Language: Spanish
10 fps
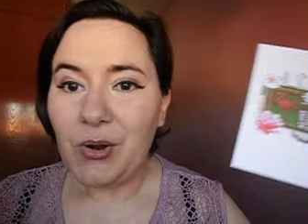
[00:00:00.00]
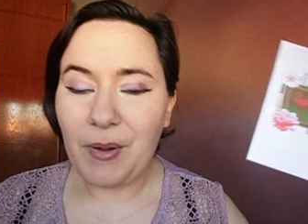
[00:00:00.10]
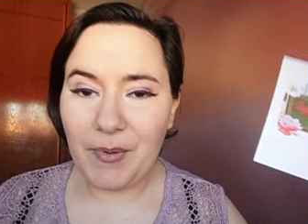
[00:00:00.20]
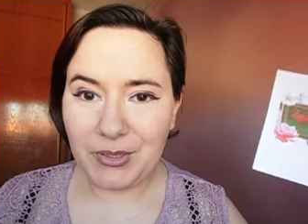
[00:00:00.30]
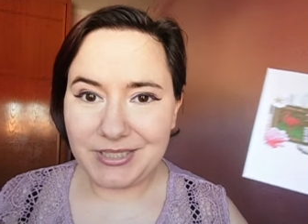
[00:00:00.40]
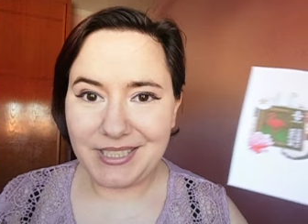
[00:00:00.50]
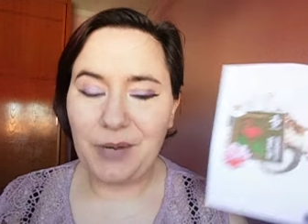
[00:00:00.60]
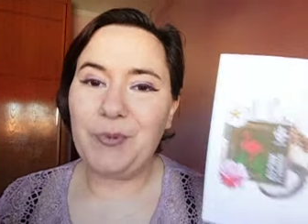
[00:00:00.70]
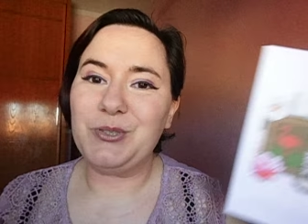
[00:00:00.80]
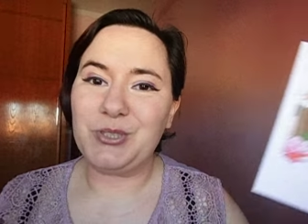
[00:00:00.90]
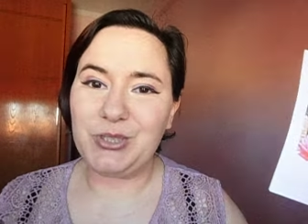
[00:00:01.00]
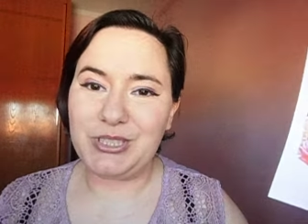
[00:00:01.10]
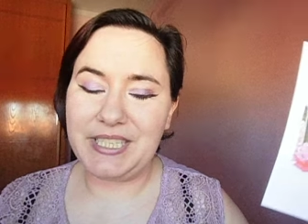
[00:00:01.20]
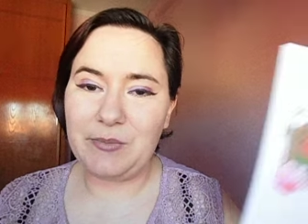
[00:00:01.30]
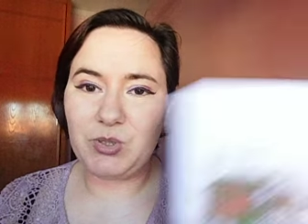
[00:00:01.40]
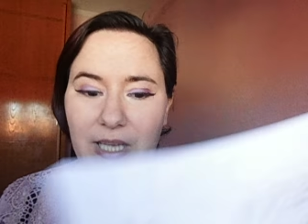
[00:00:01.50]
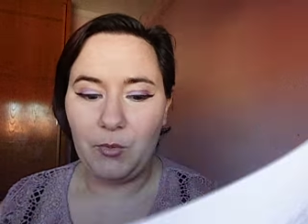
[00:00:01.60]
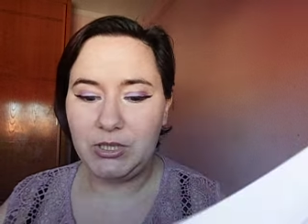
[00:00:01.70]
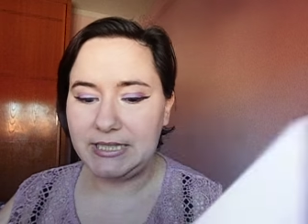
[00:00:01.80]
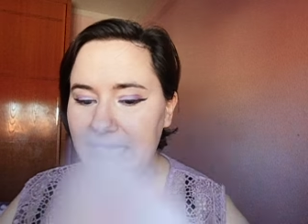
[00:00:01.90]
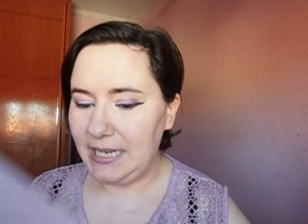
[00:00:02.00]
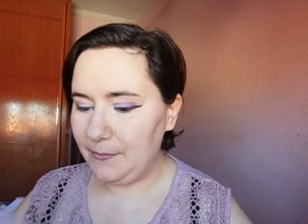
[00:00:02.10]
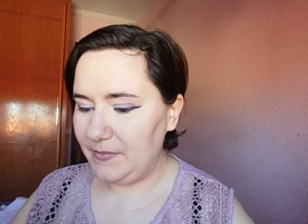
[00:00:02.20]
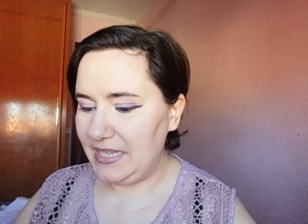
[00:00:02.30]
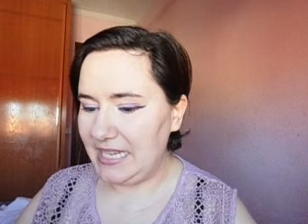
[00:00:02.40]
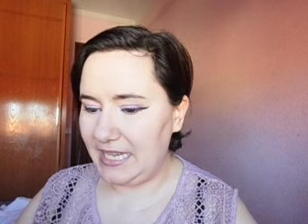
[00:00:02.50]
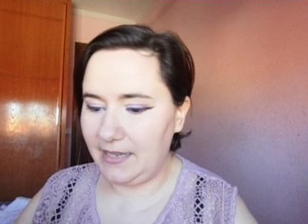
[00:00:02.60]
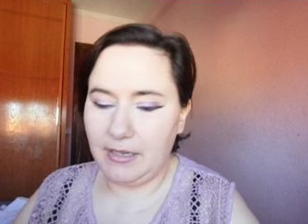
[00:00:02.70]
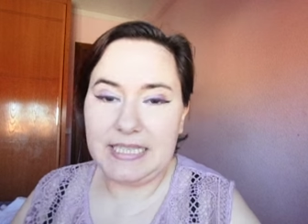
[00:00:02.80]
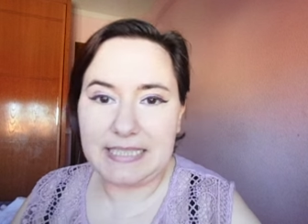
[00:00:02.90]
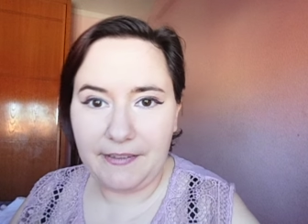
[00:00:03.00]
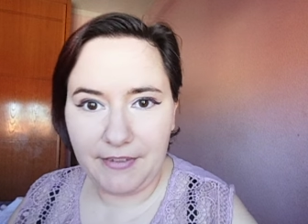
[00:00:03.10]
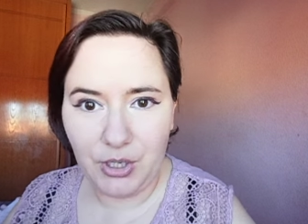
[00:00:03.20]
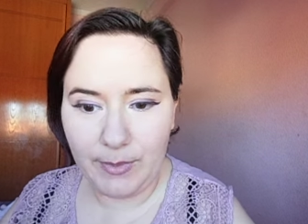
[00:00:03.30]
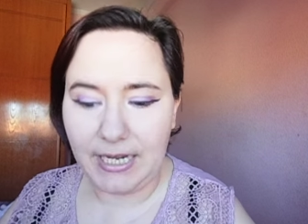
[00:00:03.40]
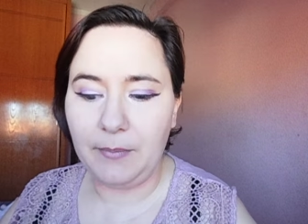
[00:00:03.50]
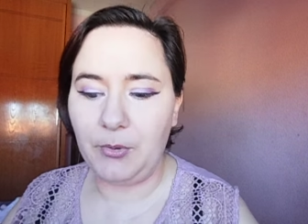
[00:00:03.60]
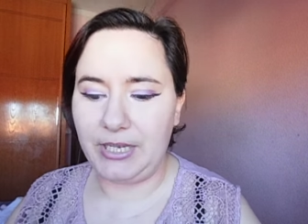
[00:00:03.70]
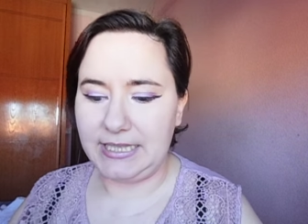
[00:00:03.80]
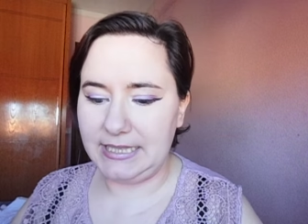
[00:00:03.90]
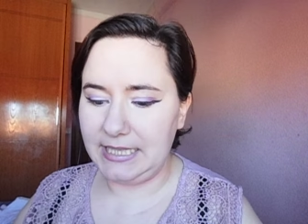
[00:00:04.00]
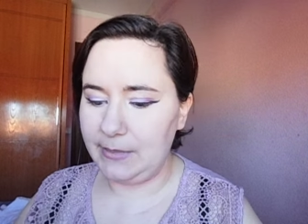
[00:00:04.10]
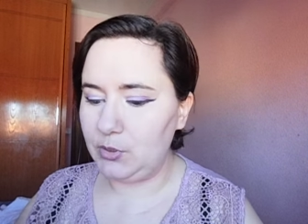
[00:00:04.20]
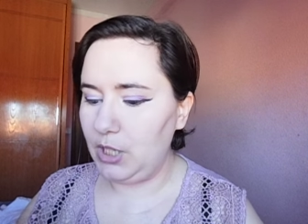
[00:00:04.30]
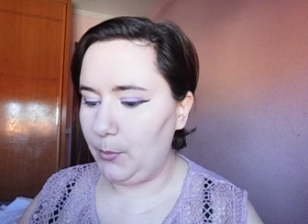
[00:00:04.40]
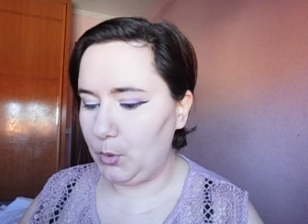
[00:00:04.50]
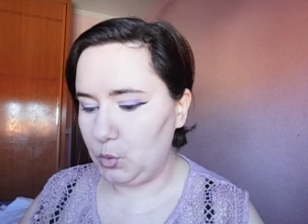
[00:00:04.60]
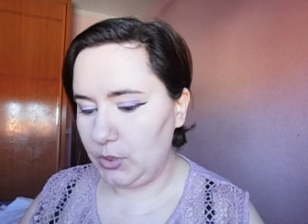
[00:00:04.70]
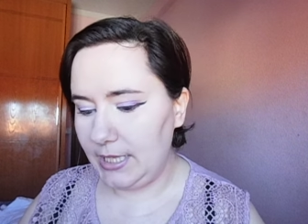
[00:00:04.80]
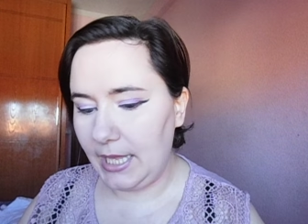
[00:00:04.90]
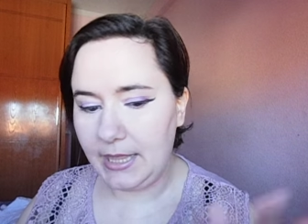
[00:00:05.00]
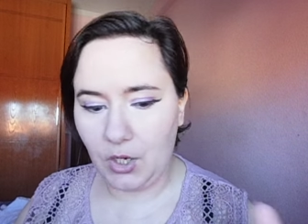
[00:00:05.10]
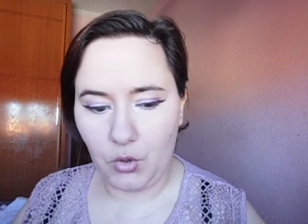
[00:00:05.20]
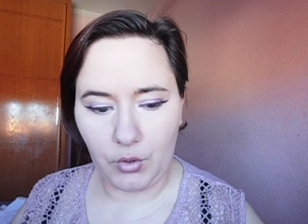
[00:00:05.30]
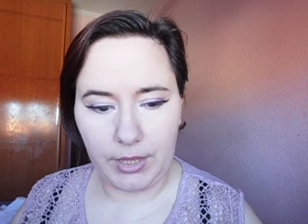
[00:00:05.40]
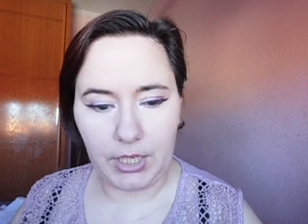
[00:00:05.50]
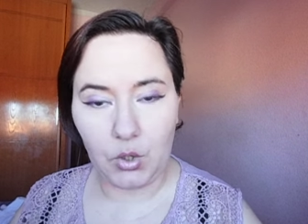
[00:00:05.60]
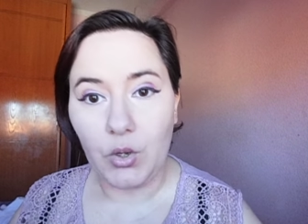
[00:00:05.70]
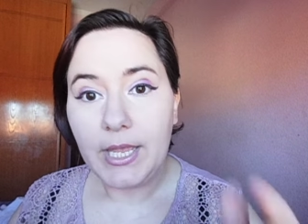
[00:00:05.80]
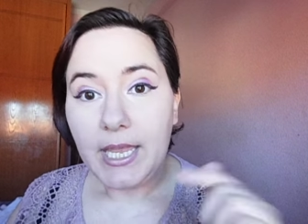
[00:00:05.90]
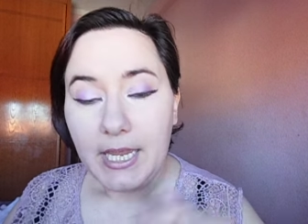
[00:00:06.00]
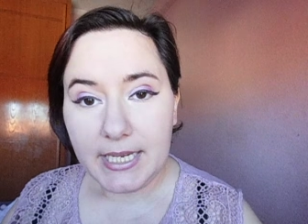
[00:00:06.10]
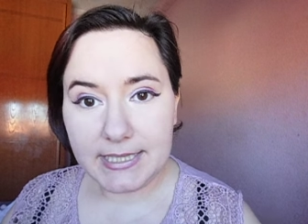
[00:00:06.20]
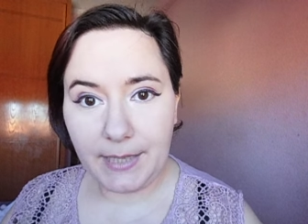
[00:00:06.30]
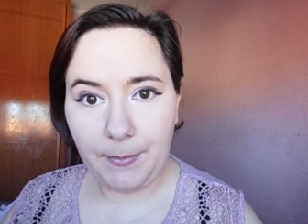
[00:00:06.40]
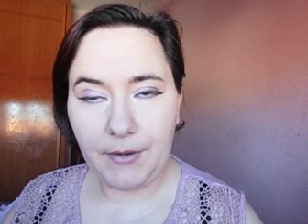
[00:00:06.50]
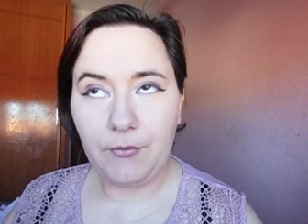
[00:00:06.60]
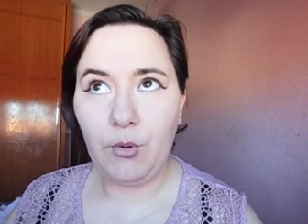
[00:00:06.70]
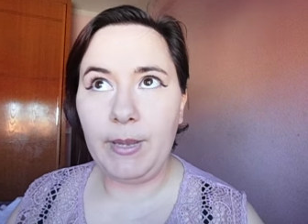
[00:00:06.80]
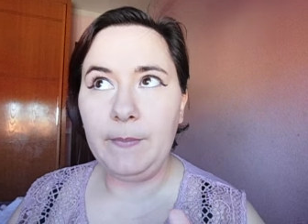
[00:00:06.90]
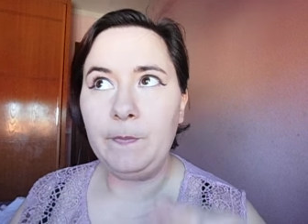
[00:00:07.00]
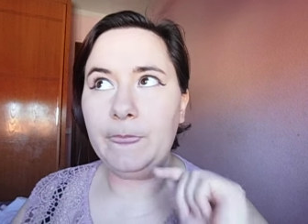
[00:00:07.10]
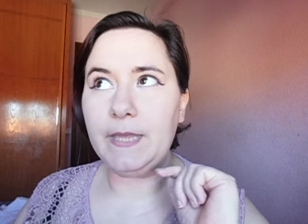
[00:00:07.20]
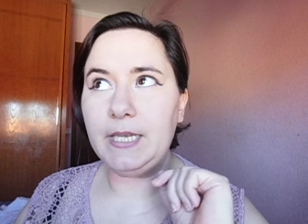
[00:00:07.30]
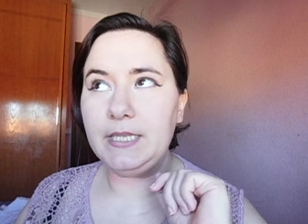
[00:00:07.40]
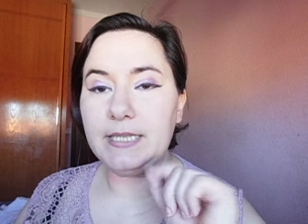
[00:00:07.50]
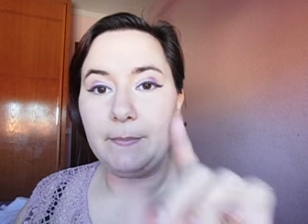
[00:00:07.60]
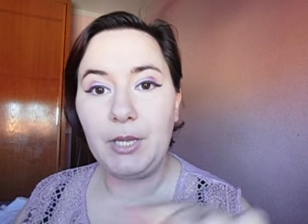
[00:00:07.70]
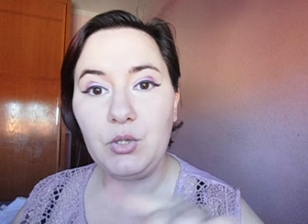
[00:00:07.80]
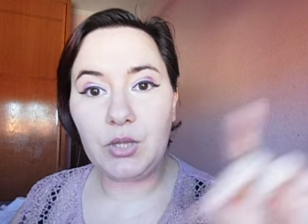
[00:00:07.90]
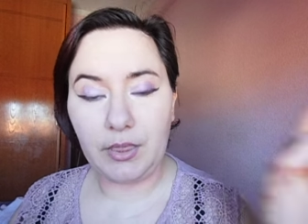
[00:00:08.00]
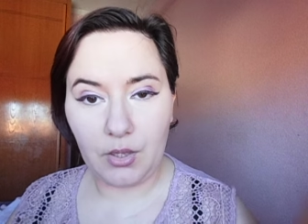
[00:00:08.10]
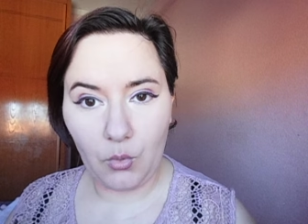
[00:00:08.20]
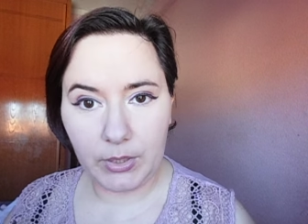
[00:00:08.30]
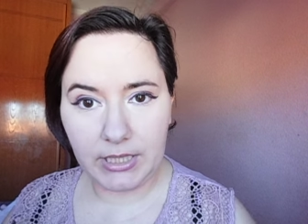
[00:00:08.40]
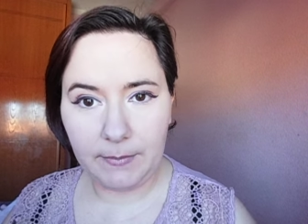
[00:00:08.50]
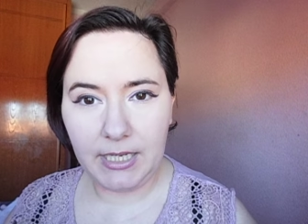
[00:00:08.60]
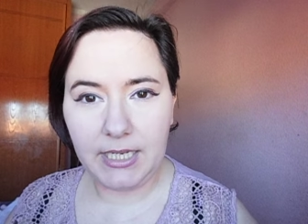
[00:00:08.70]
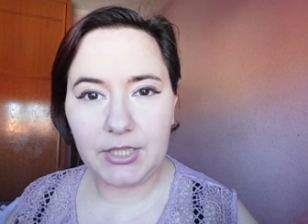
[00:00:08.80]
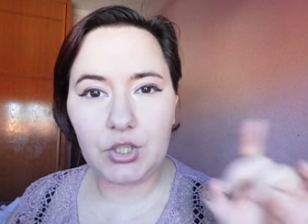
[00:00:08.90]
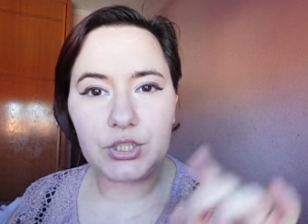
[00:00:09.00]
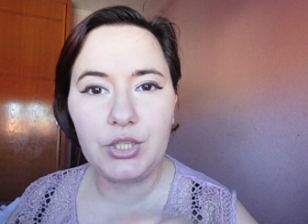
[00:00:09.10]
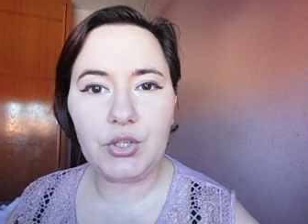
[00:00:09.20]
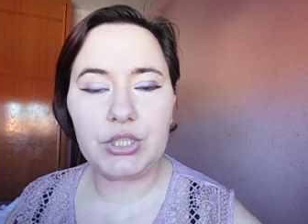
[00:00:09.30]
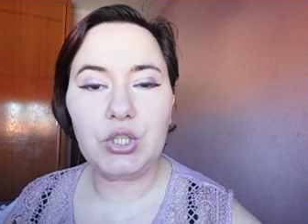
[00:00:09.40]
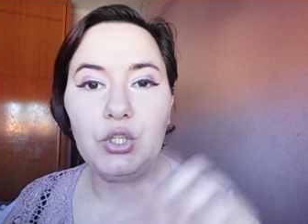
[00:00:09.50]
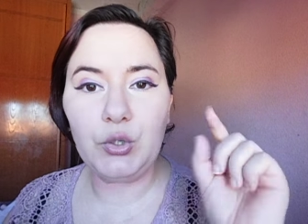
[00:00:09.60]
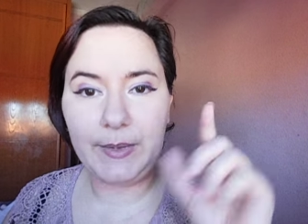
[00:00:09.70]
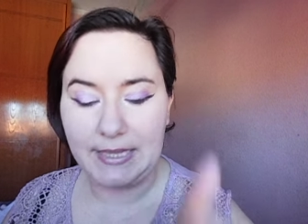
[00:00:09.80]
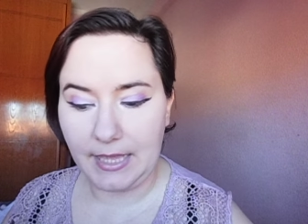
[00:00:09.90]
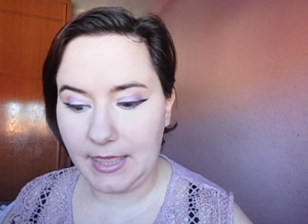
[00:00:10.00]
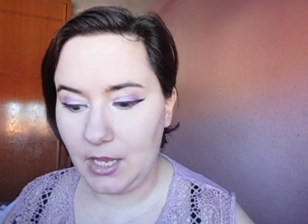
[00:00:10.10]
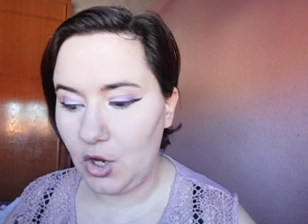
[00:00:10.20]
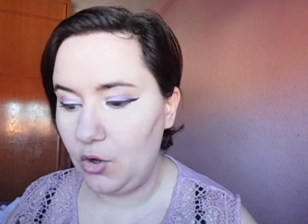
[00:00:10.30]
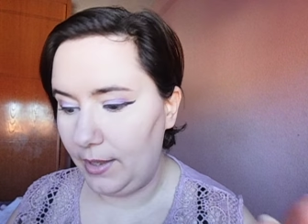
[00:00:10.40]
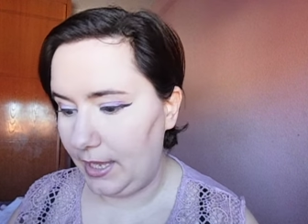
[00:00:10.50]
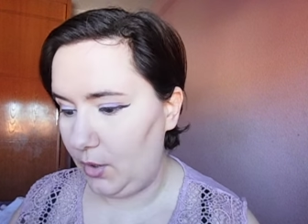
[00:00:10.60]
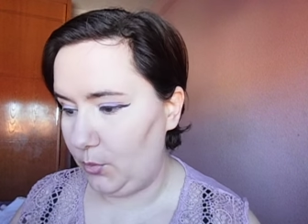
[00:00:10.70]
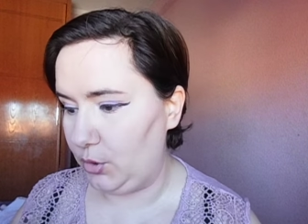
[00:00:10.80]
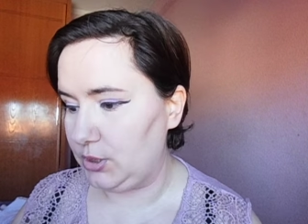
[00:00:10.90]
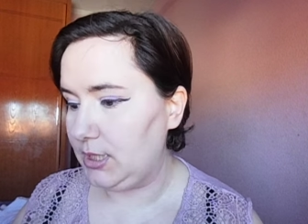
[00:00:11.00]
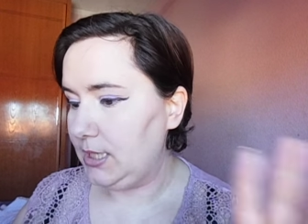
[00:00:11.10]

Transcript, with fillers: Como os digo, pues nosotros tenemos la muestra y está fenomenal porque así tenemos la oportunidad de conocerlo. Este perfume en tamaño de 50 mililitros creo que son 95 euros.